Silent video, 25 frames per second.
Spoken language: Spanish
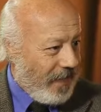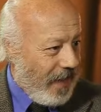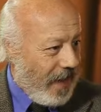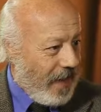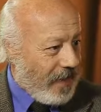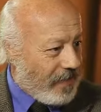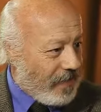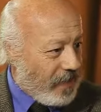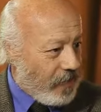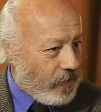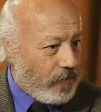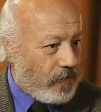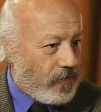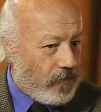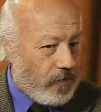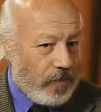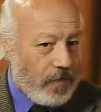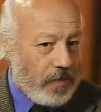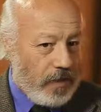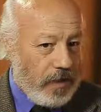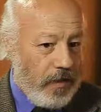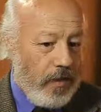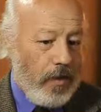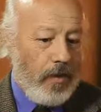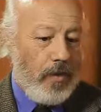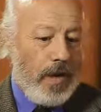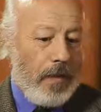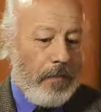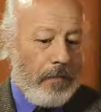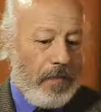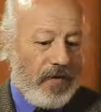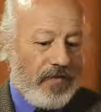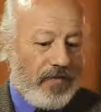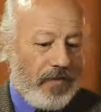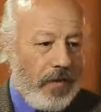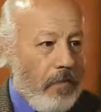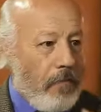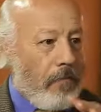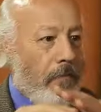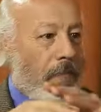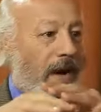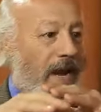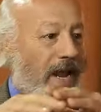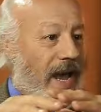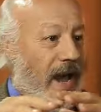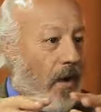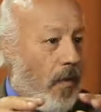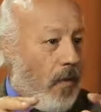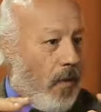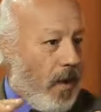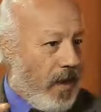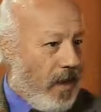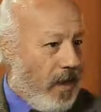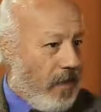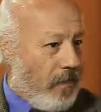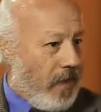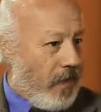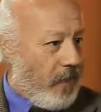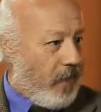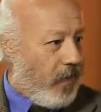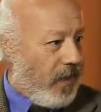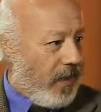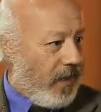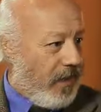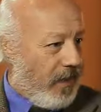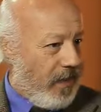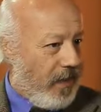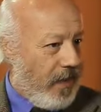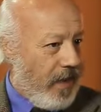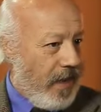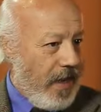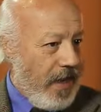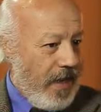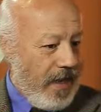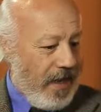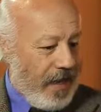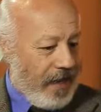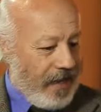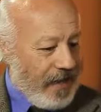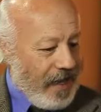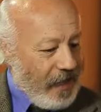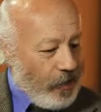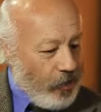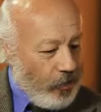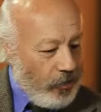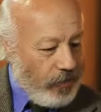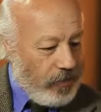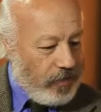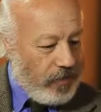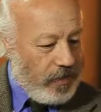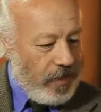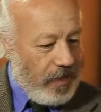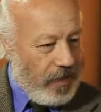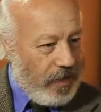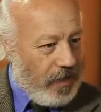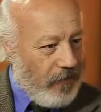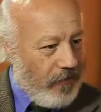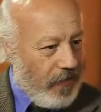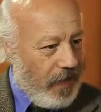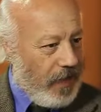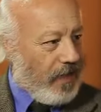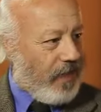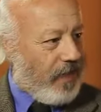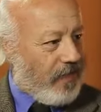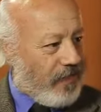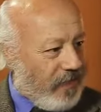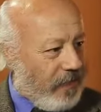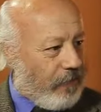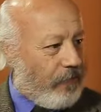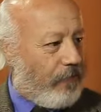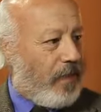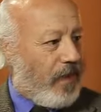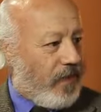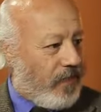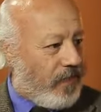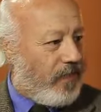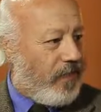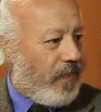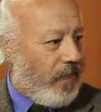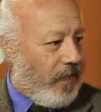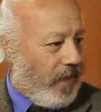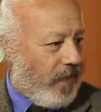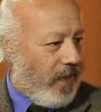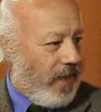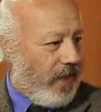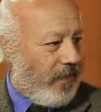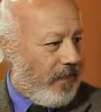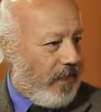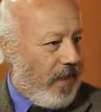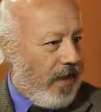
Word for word: arte constructivo es una expresión paragua, llamémosle, en que contiene varias expresiones